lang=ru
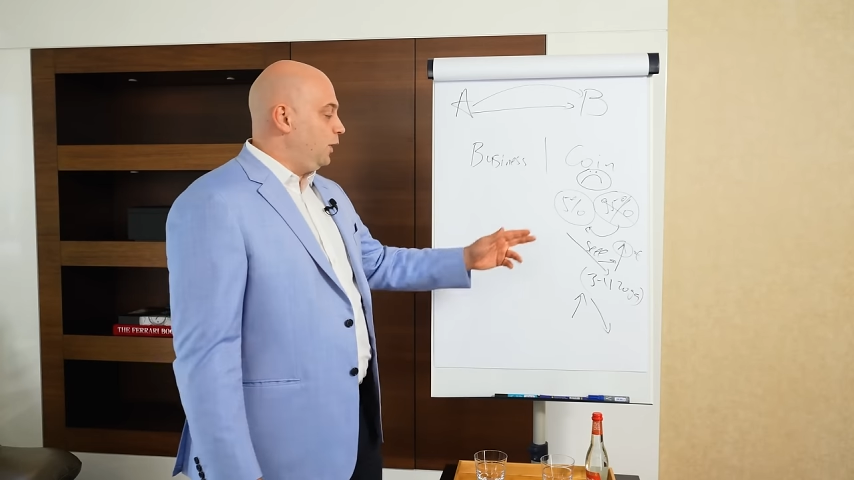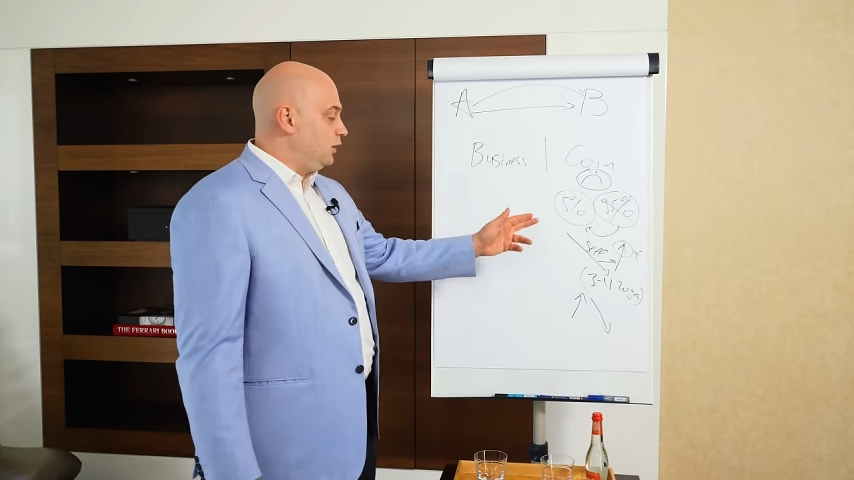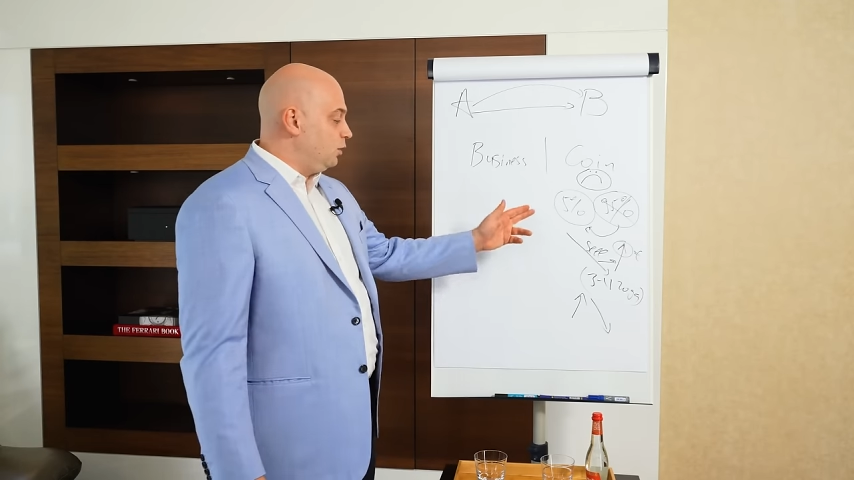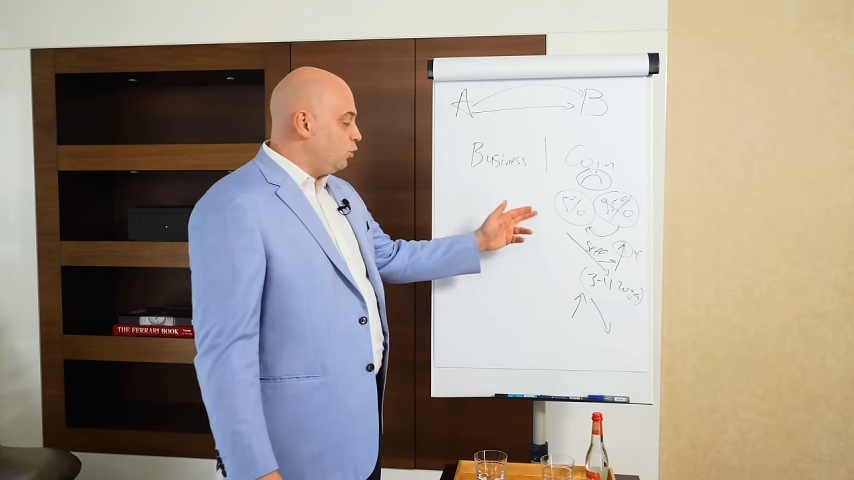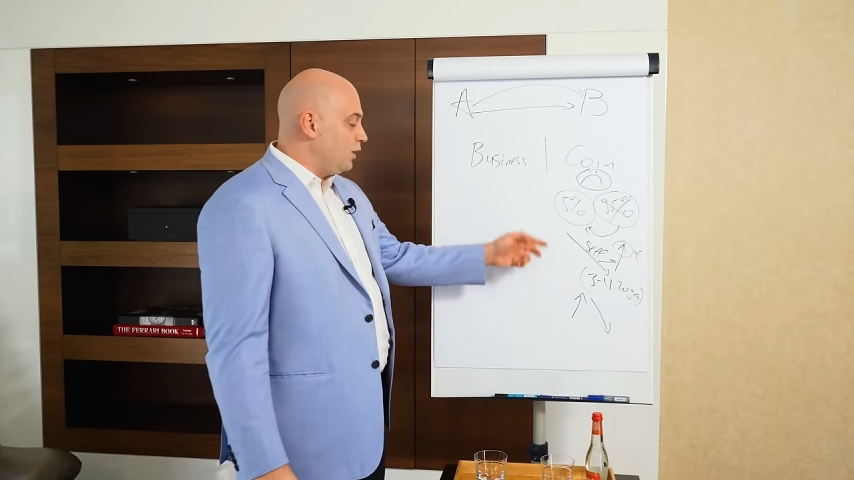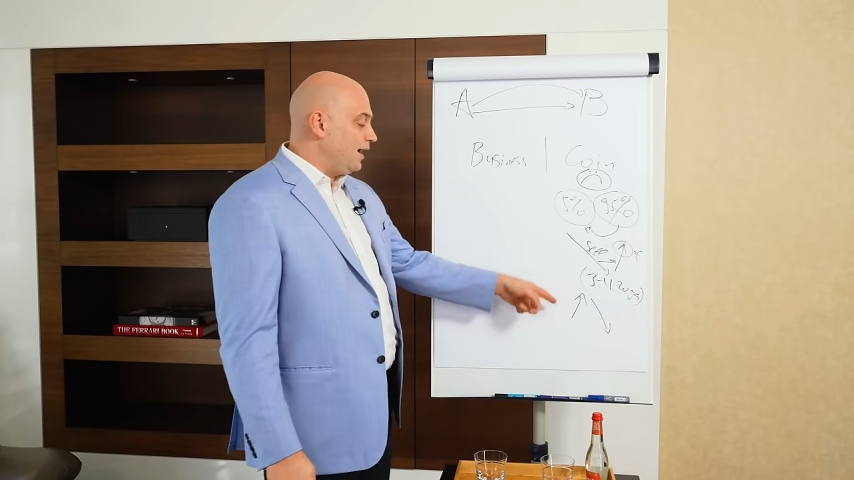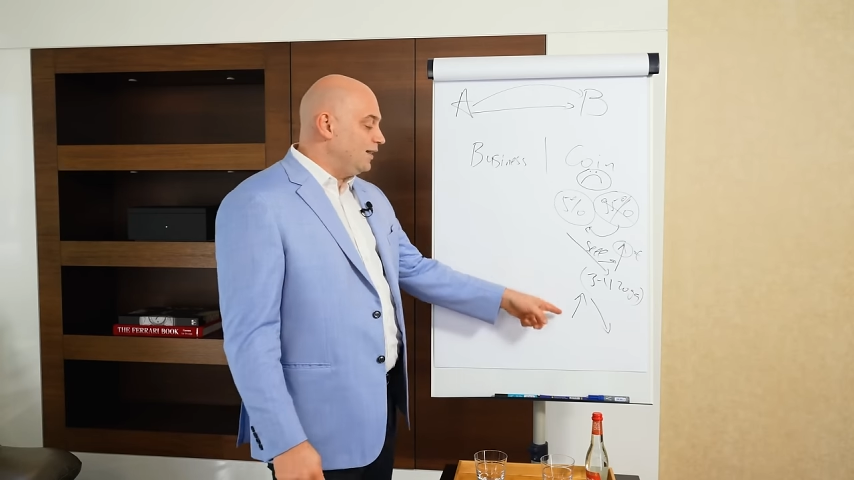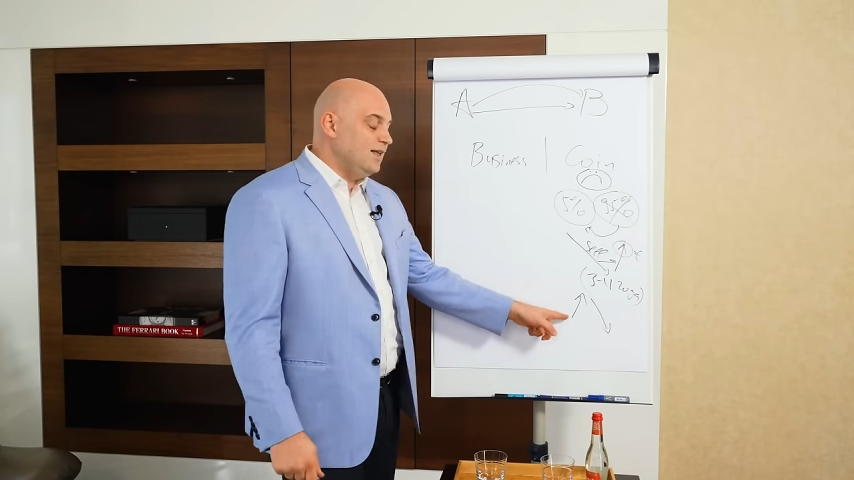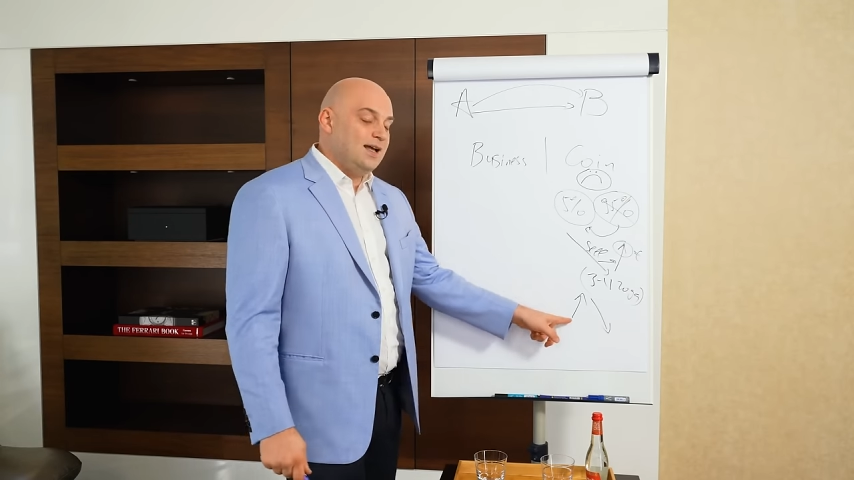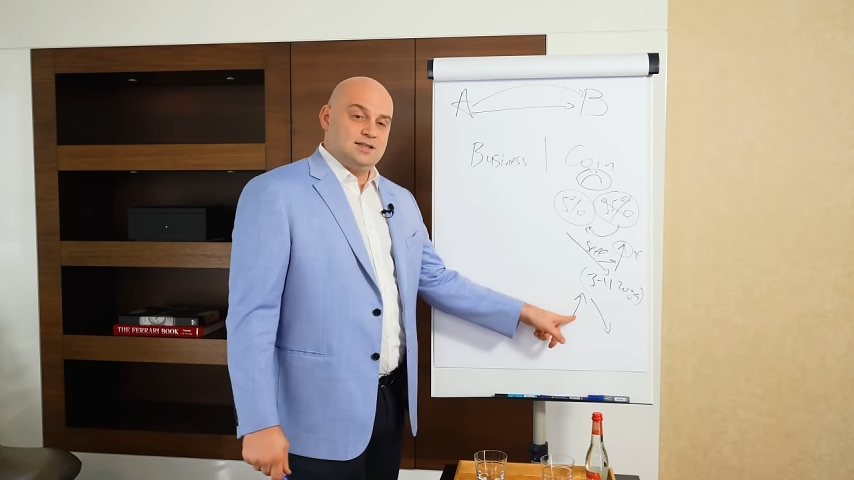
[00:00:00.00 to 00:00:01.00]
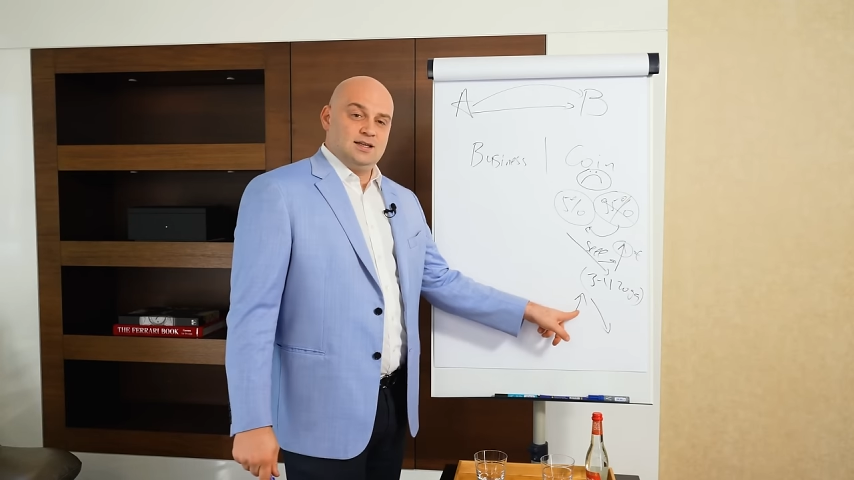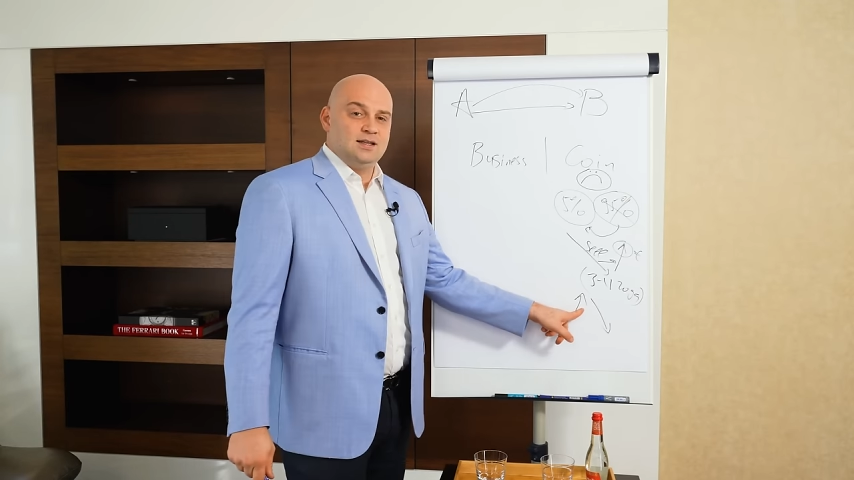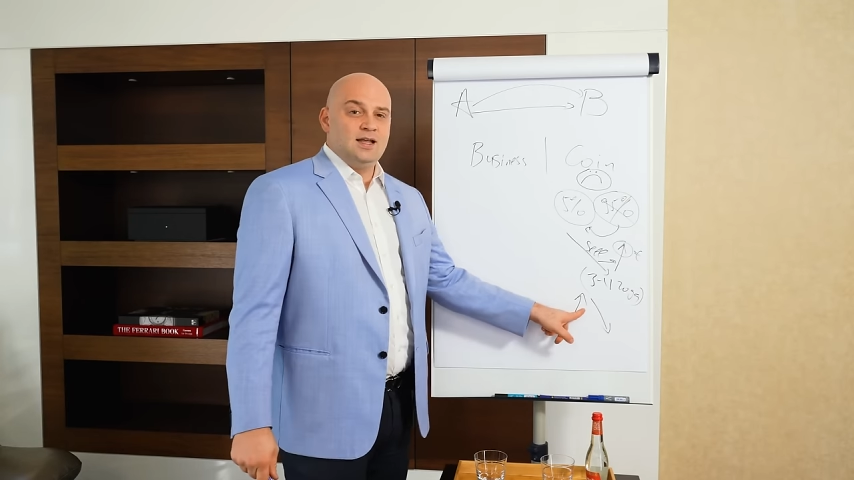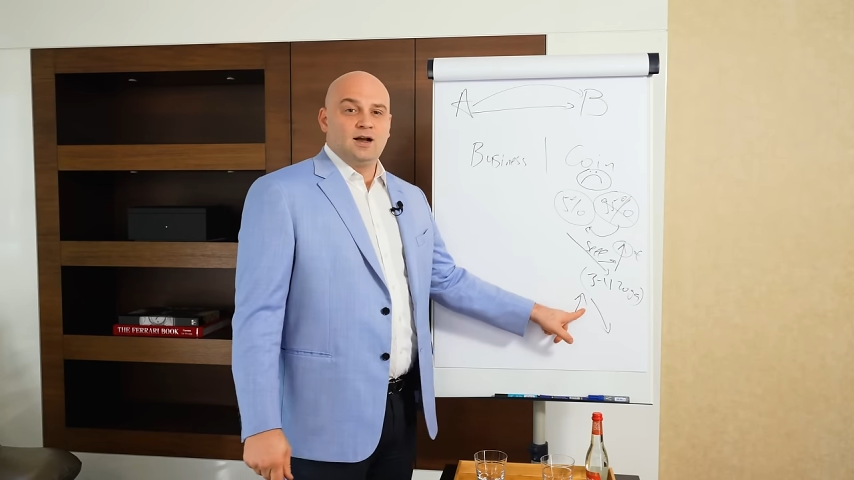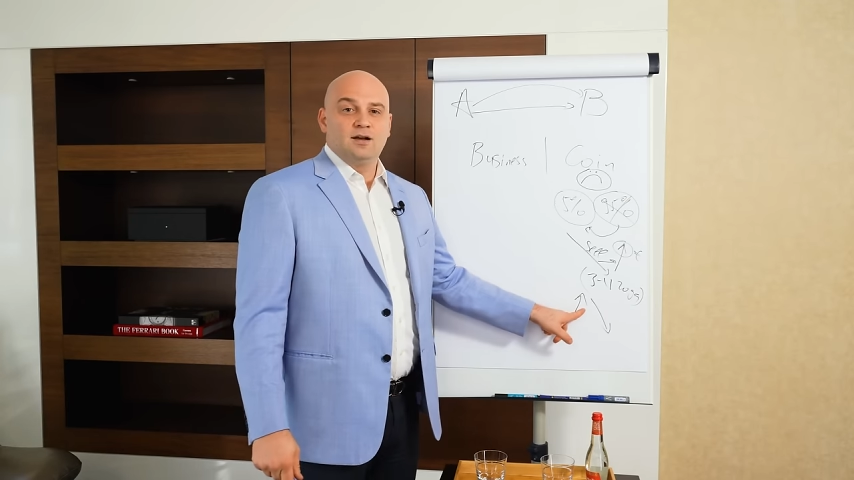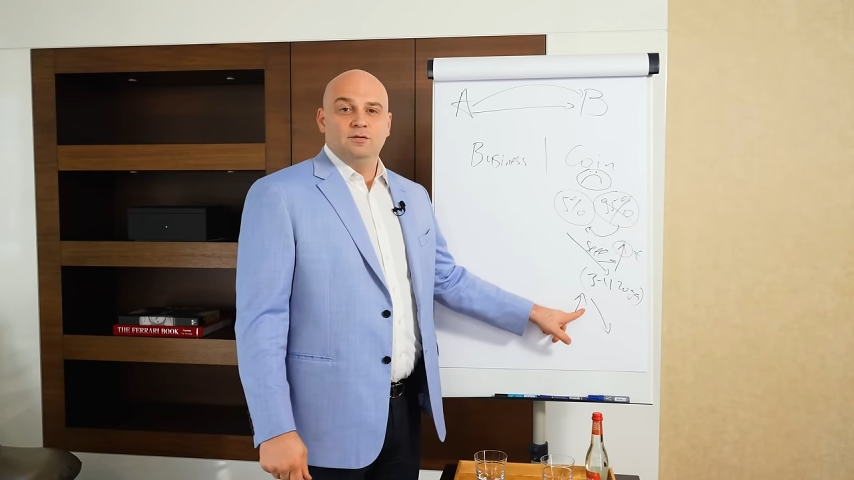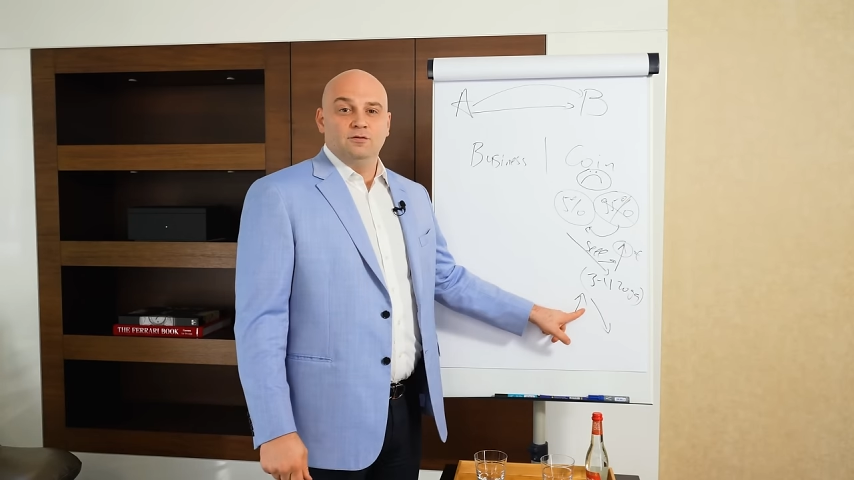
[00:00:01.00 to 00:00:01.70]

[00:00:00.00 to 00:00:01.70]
Поэтому, когда цена